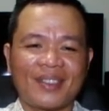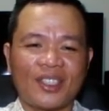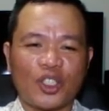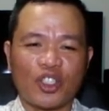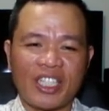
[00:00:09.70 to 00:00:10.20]

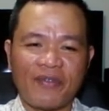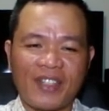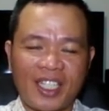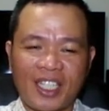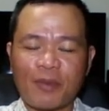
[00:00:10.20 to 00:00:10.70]
Good
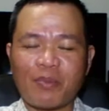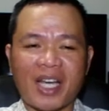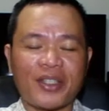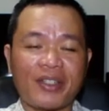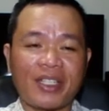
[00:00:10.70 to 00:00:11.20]
evening,
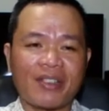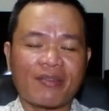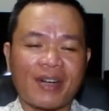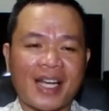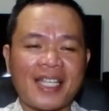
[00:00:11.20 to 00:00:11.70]
brother in
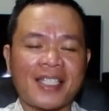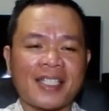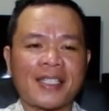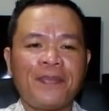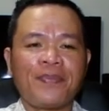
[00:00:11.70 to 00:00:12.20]

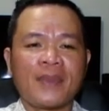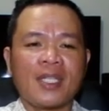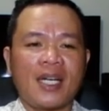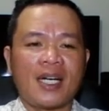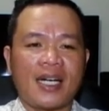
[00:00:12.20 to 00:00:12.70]
Christ,
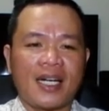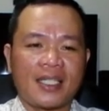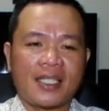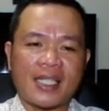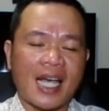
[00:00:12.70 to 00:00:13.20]

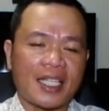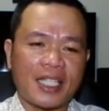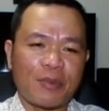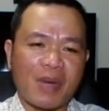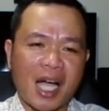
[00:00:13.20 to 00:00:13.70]
at sa
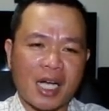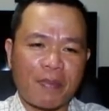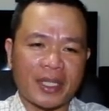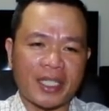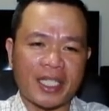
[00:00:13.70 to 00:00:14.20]
ating mga
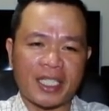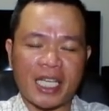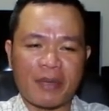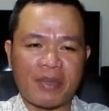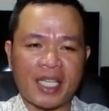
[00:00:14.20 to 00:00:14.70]
kapatid,
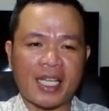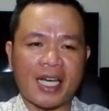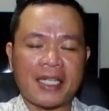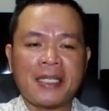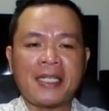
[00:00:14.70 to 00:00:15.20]

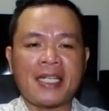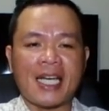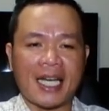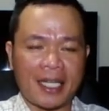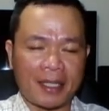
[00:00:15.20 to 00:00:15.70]
kaibigan,
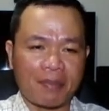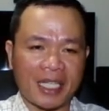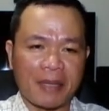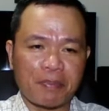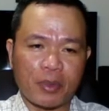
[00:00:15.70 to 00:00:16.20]
at
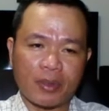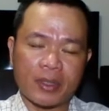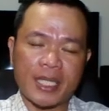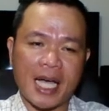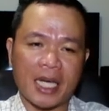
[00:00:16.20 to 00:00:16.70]
maging po
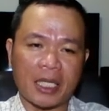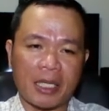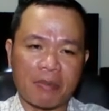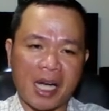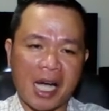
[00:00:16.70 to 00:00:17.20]
sa
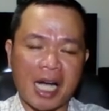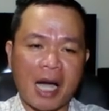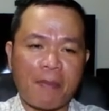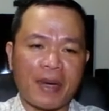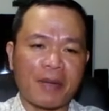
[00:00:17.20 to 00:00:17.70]
ating mga
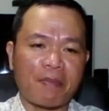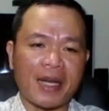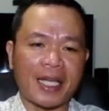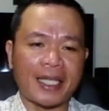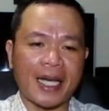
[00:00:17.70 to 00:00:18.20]

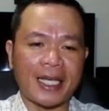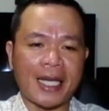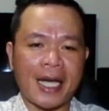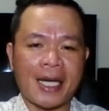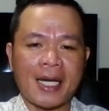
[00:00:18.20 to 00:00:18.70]

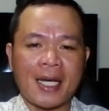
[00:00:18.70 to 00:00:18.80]
kapanampalataya.